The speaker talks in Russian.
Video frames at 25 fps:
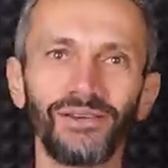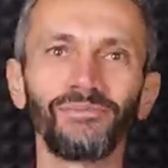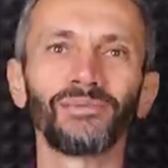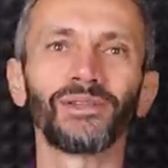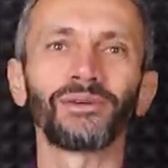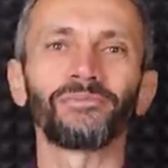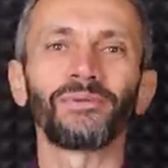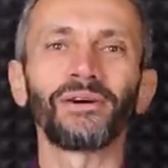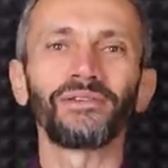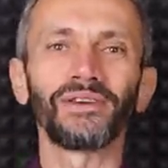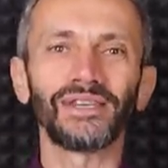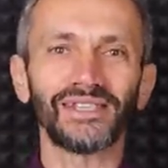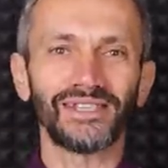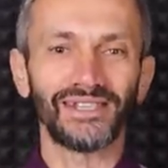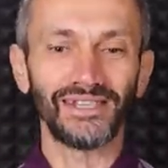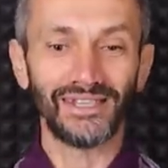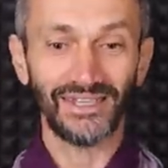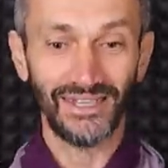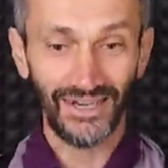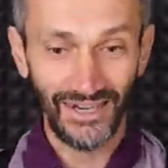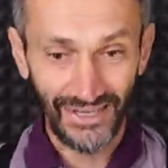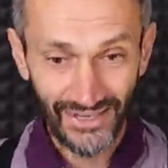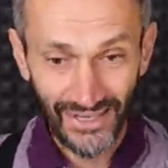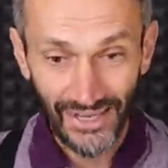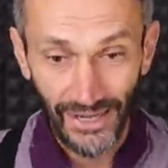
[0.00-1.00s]
именно повестка
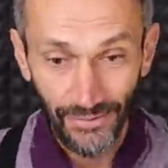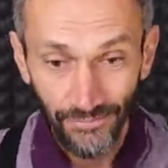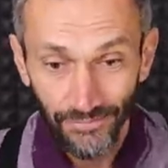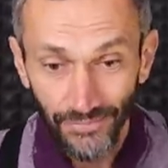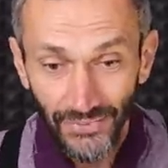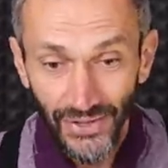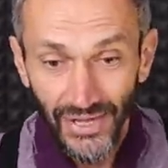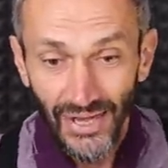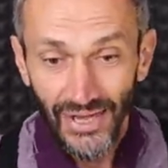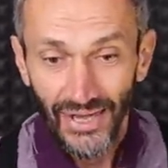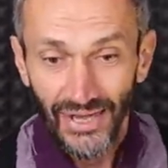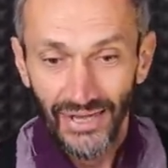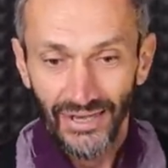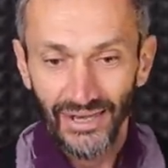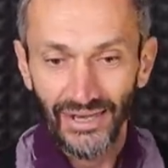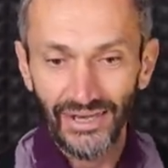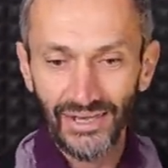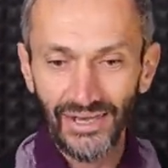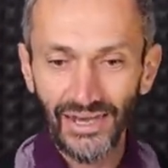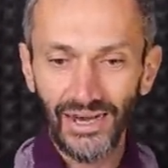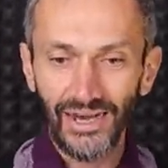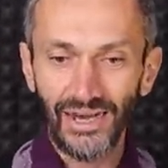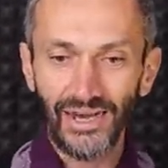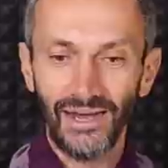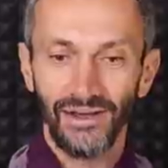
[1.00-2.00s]
страны. И
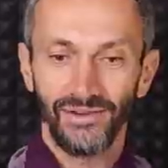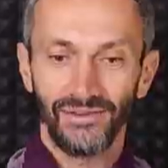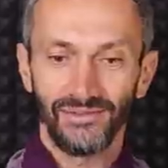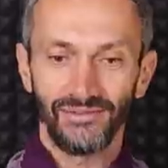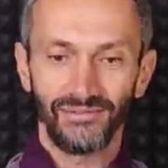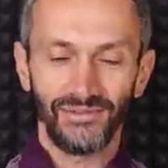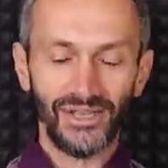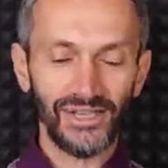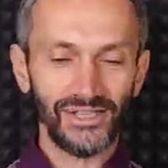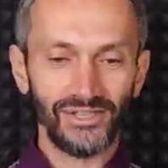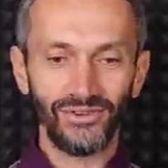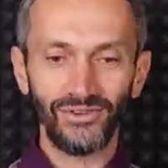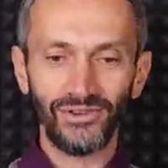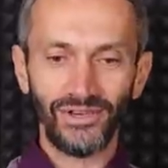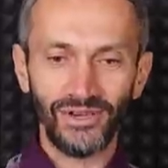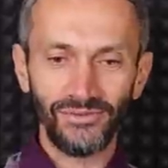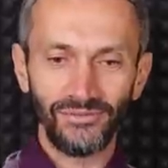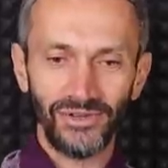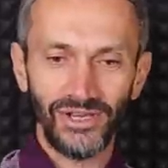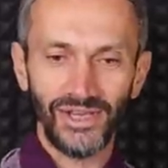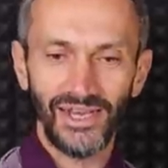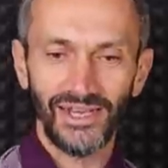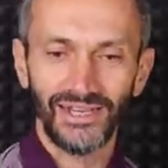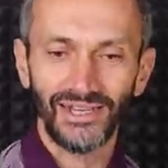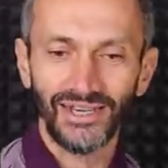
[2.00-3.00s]
я, настолько
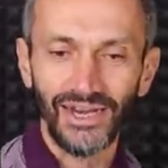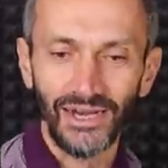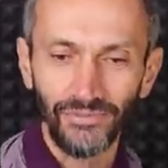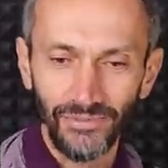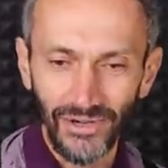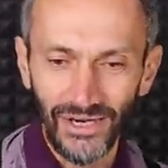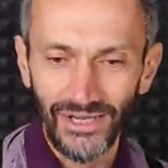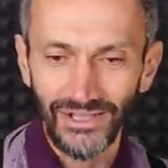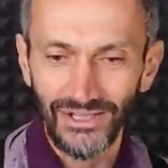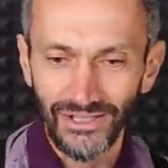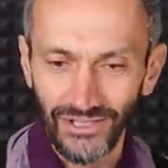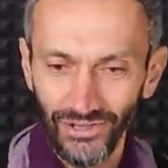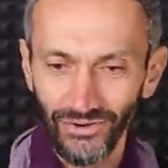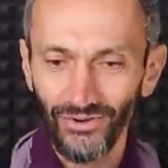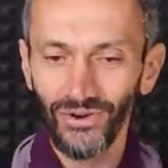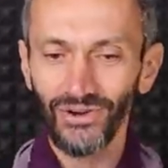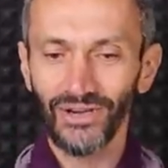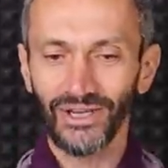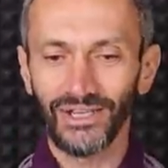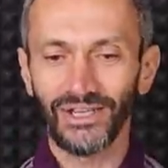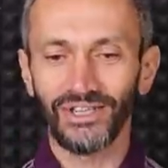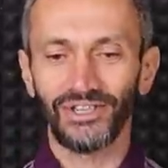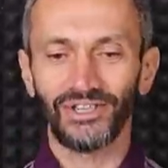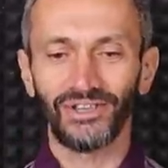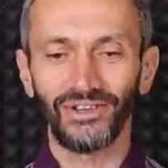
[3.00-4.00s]
меня это как бы
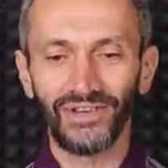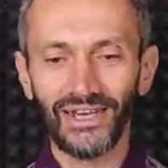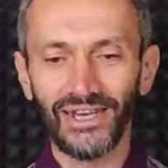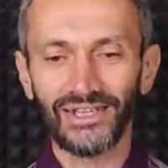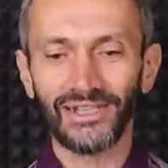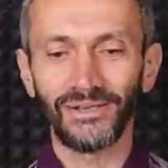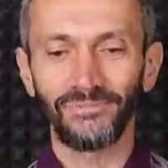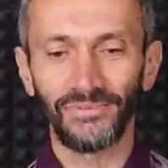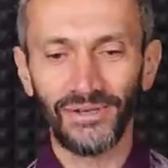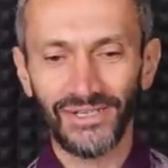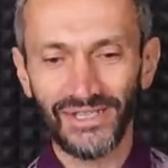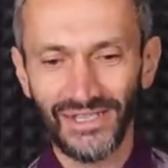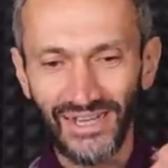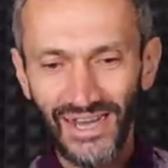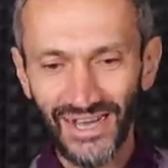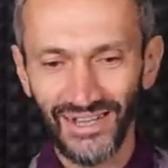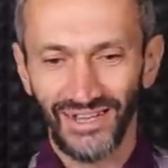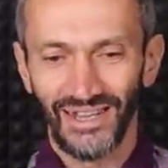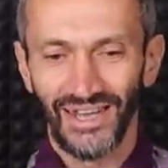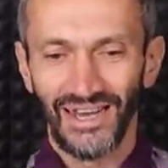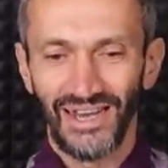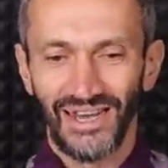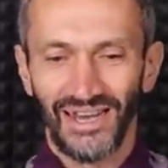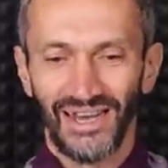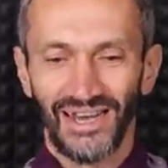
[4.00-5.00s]
растрогало, что я
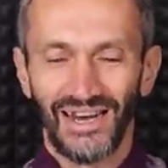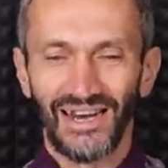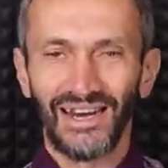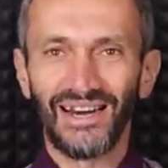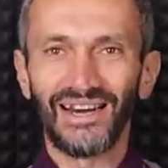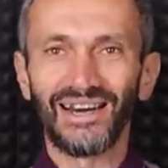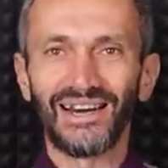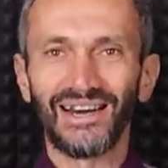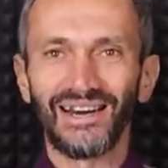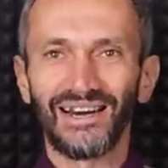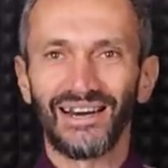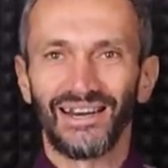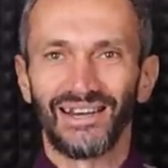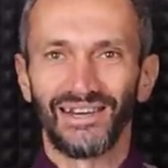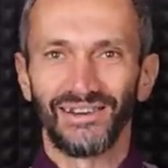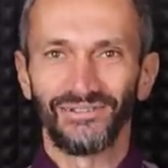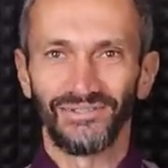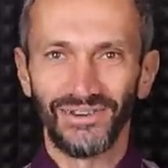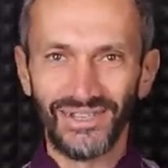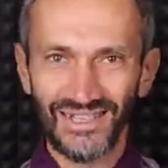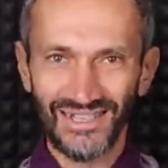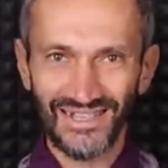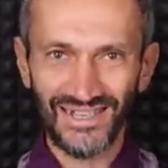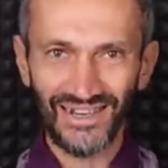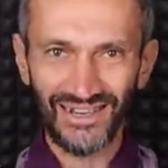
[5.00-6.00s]
записал э,
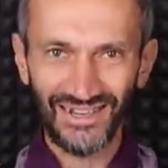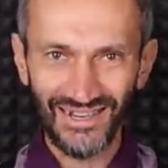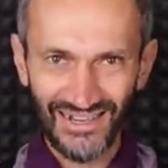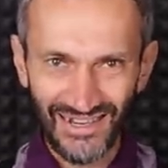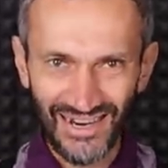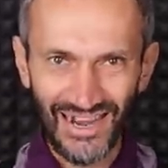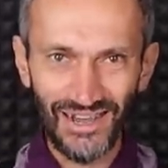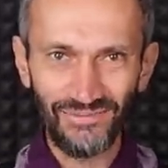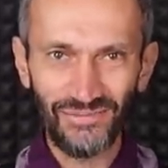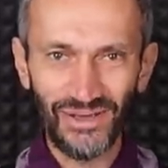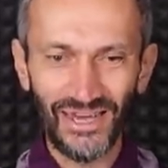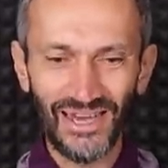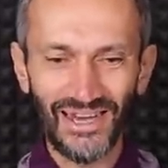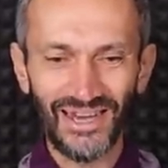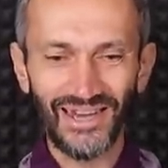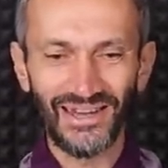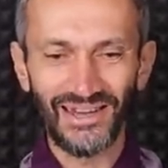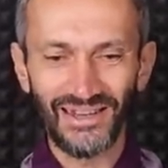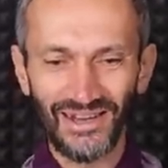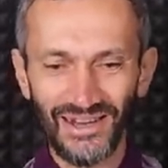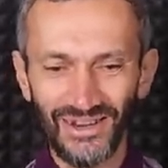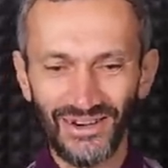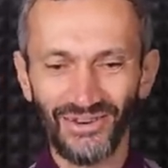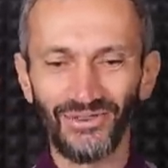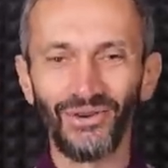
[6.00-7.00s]
в
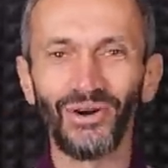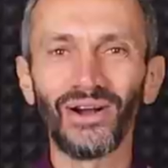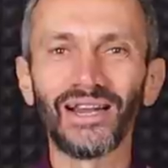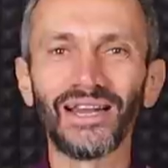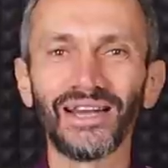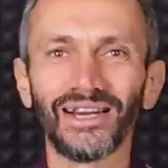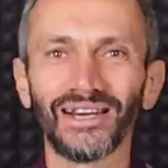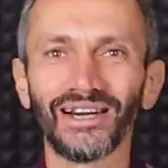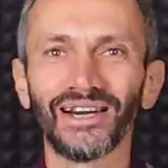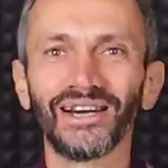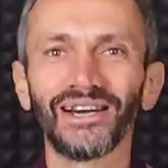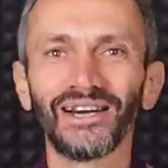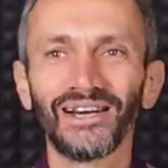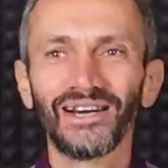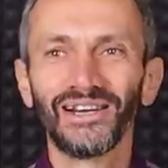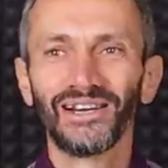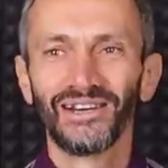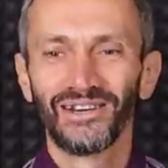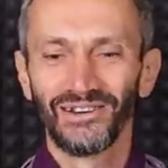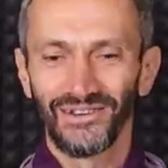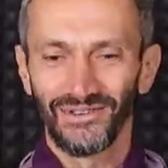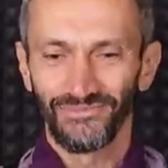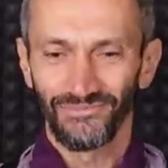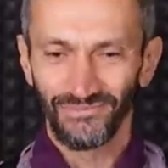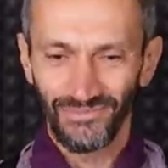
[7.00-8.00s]
Инстаграме ролик
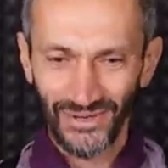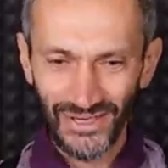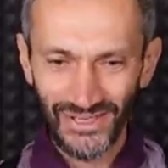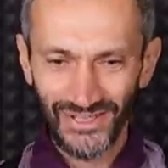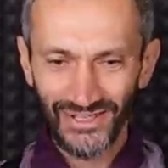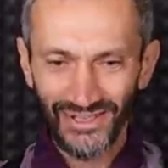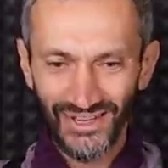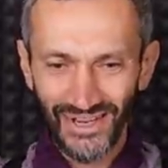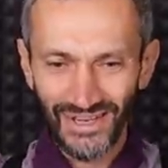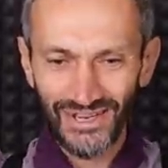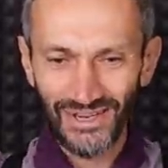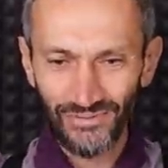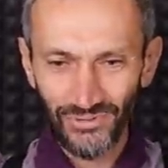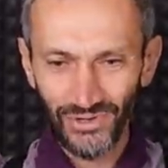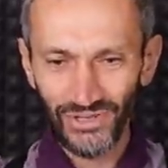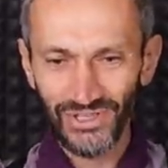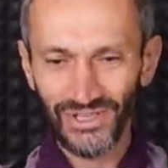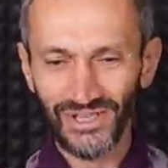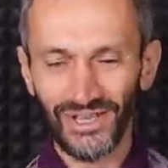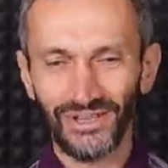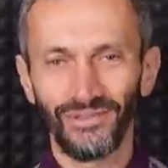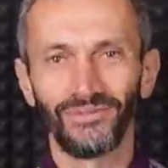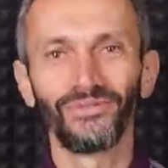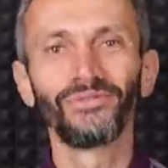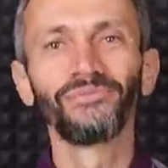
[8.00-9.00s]
признания, можно
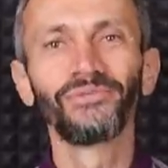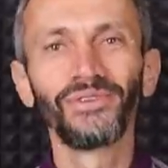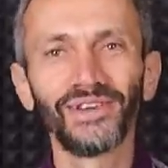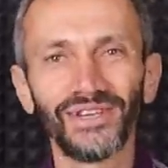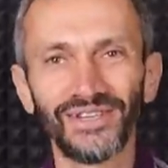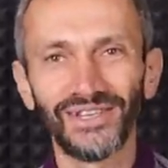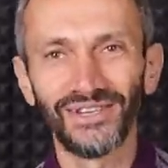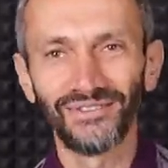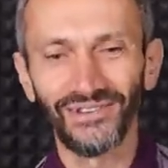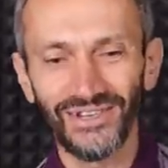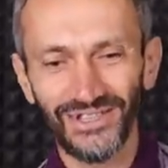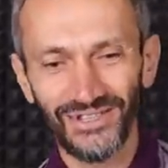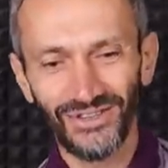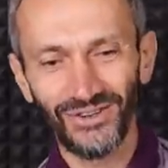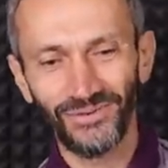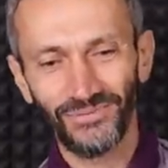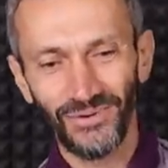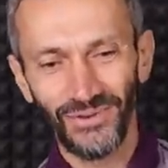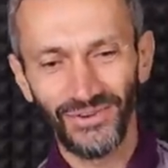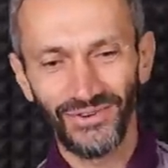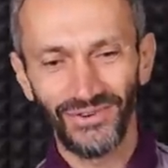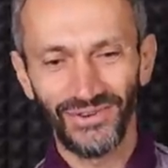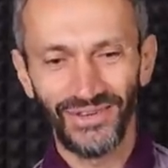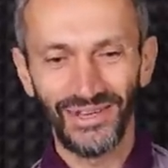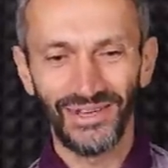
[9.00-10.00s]
сказать, любви к
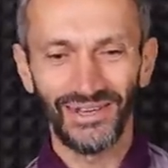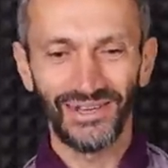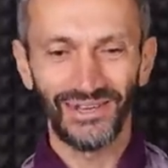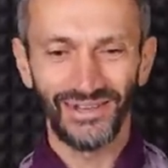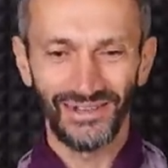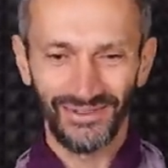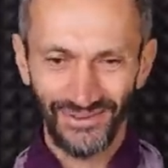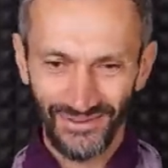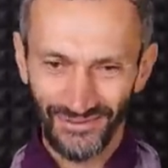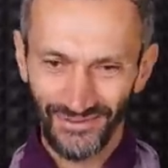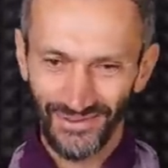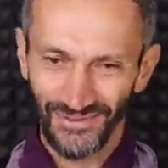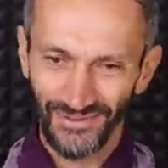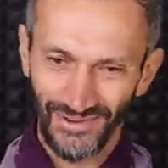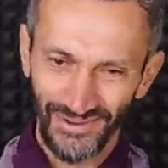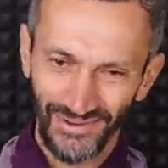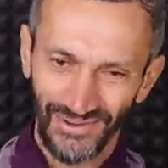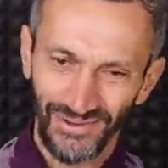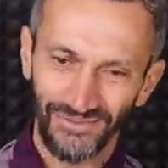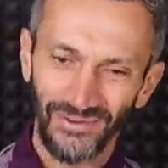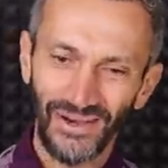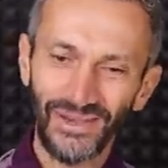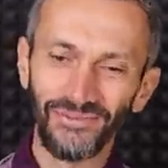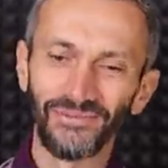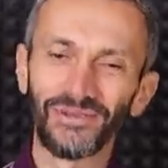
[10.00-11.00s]
Севастополю и
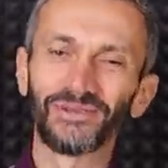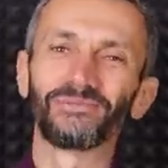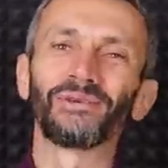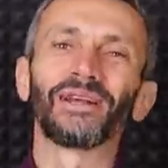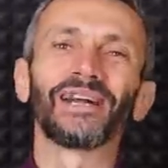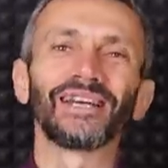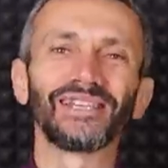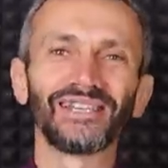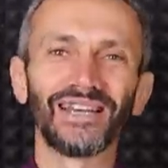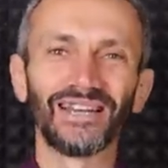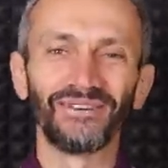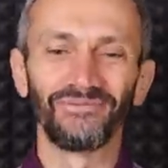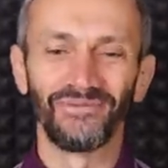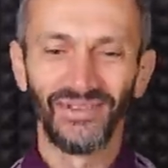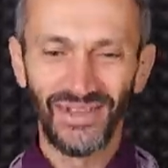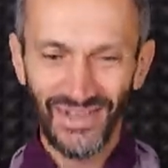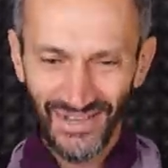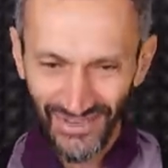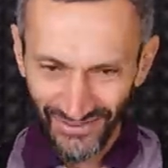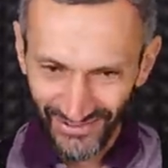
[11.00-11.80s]
к моим избирателям.